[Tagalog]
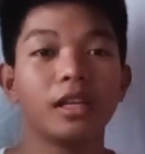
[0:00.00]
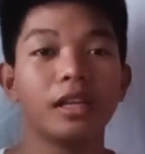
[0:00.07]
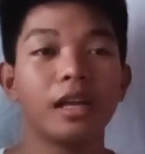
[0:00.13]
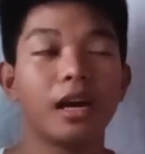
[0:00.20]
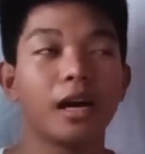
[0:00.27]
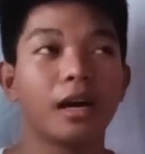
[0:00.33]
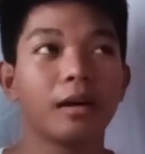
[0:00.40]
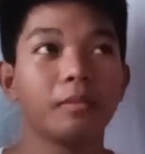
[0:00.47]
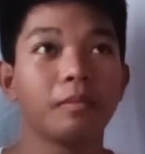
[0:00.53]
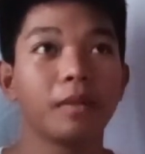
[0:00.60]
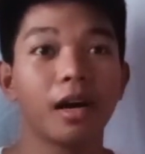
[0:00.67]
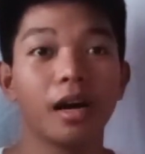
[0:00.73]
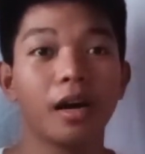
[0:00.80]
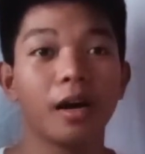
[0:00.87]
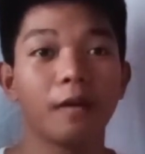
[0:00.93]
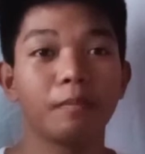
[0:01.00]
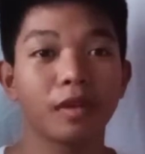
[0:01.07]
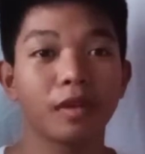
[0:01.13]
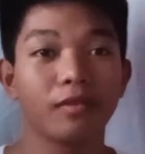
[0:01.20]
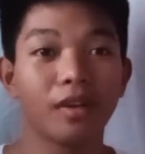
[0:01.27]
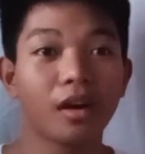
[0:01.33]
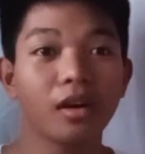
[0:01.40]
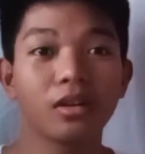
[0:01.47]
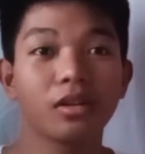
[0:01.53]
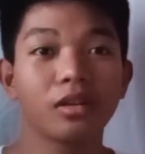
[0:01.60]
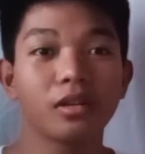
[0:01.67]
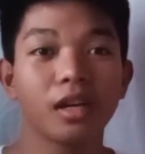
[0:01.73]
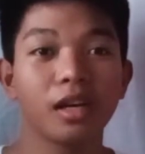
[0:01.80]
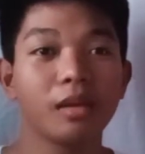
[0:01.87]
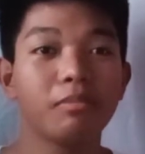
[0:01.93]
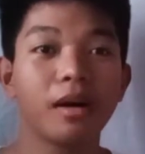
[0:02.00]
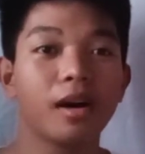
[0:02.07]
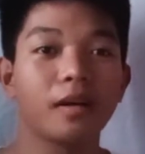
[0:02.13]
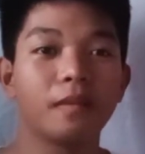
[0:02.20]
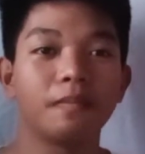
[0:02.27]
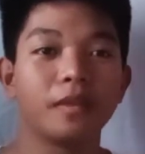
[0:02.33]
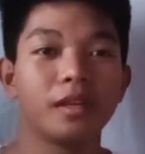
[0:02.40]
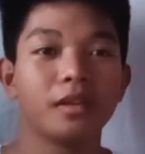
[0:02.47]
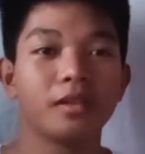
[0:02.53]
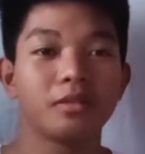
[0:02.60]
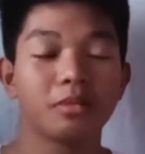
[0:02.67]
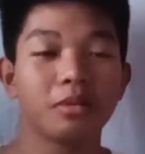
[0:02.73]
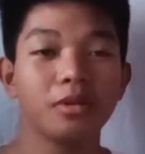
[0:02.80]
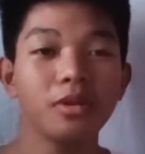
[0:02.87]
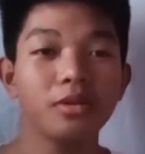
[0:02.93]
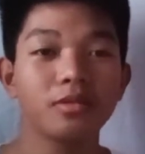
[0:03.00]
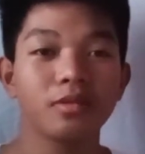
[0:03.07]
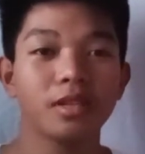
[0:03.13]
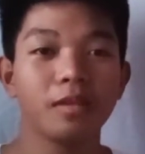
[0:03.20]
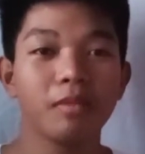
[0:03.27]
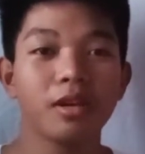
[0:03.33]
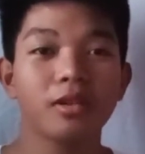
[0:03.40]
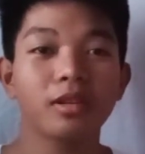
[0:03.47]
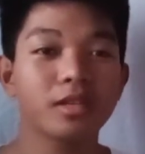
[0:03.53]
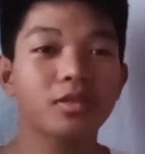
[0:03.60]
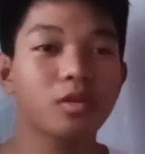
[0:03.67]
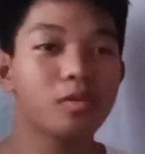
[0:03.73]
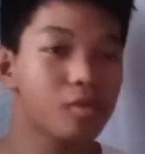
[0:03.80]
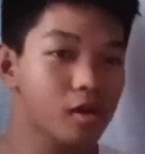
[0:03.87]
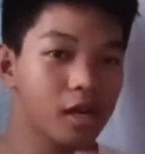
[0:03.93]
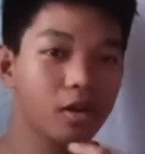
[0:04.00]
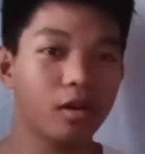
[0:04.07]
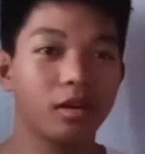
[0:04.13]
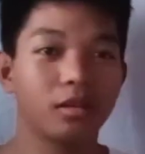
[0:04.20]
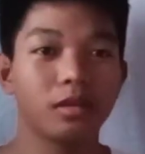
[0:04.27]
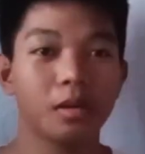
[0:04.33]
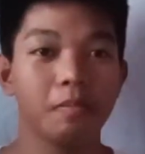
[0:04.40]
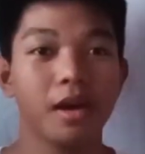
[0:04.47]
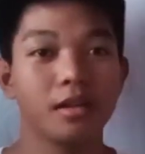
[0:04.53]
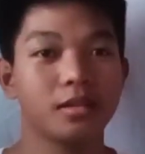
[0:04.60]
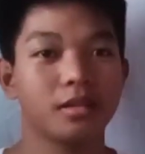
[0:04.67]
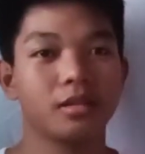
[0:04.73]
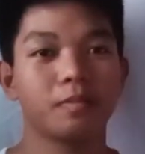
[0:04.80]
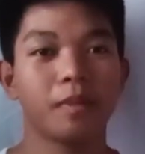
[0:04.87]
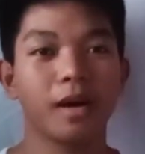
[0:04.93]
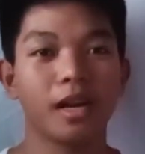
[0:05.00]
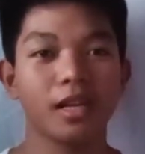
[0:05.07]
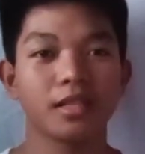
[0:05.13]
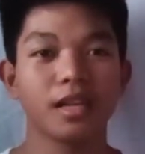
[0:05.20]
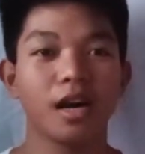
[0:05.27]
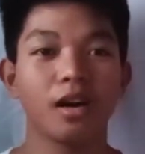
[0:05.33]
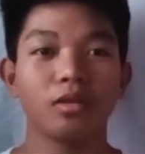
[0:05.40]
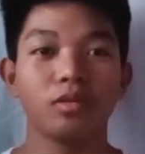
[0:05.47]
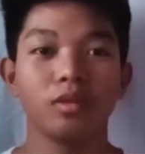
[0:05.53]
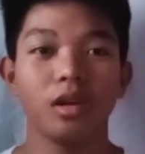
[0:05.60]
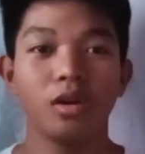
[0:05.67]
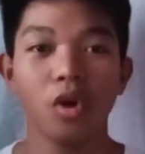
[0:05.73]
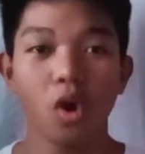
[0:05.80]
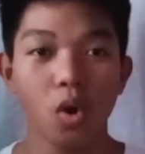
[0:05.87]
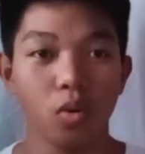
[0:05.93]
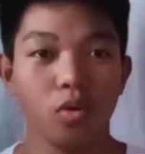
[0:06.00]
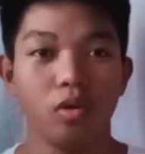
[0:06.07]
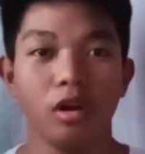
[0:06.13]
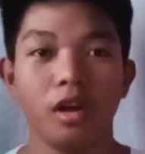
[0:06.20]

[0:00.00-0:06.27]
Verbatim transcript: ng mga vlogger na iba So yun, si Mayor Isko Moreno ang the best para sa ako na known